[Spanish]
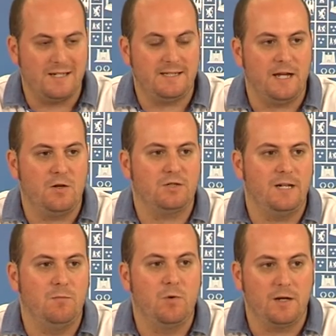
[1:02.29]
Este año es
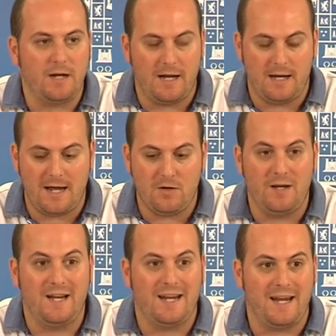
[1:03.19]
el año
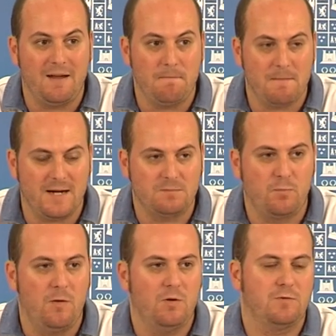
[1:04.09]
en el que más
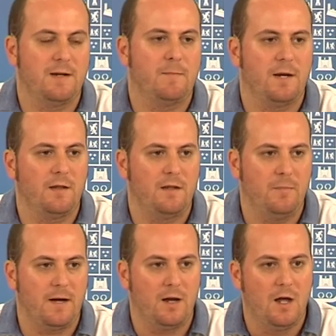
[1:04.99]
pueblos van a
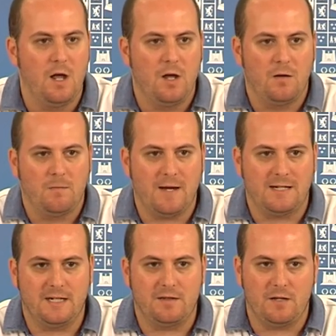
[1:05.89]
participar. Van
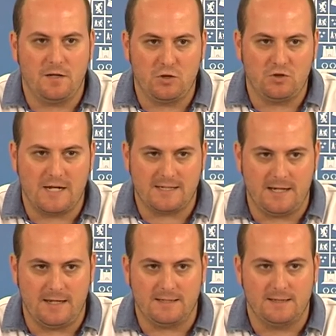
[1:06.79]
a ser 38 las
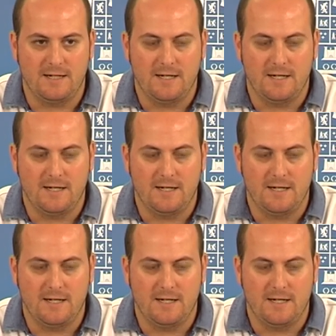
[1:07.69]
sedes.